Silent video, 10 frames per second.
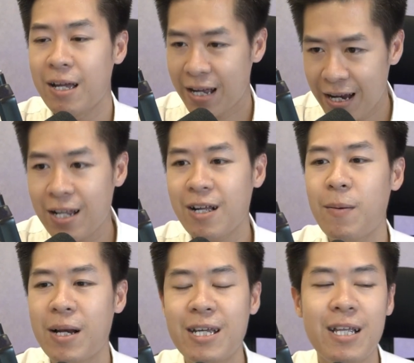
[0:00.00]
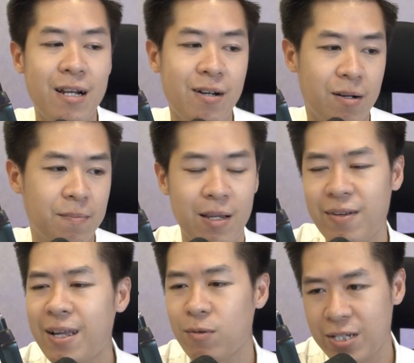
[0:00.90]
Cái này thì các bạn ghi ra được. Tại
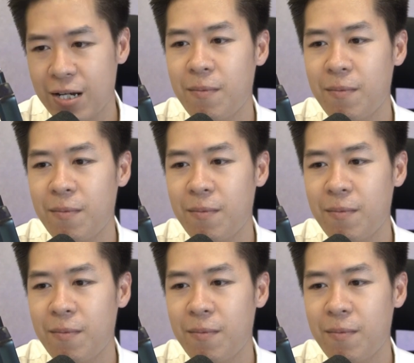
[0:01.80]
vì kiểu gì